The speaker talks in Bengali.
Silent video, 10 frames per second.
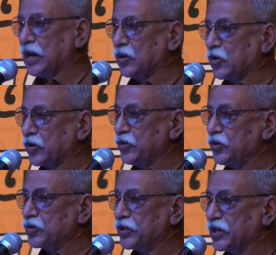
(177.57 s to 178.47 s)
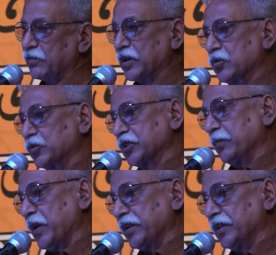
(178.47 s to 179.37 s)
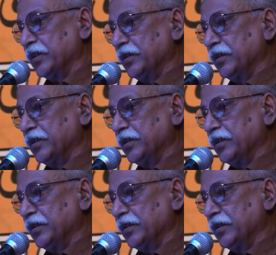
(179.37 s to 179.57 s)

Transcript: যা করণীয় সেটা আমরা করতে পারি